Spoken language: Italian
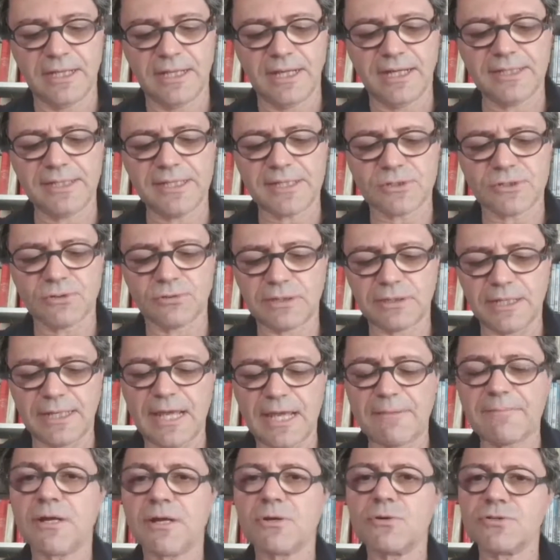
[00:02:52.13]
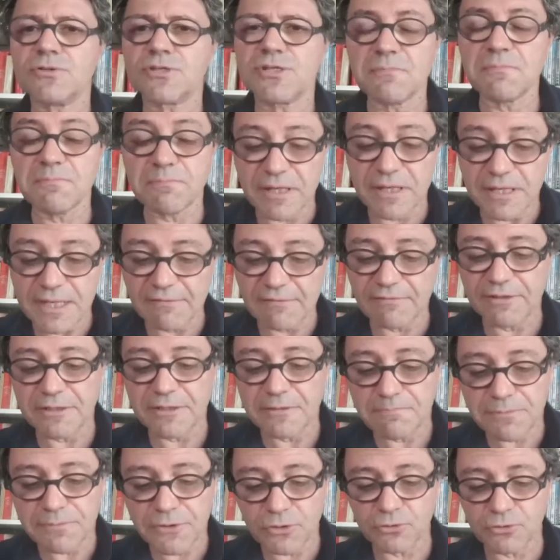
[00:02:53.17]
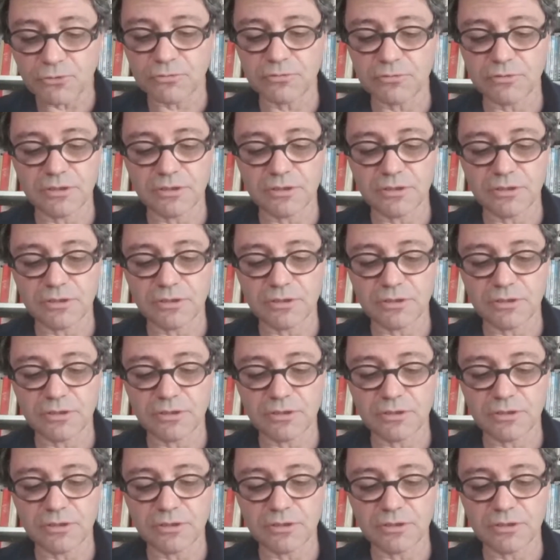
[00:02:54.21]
Adesso Telemaco si impegnava di più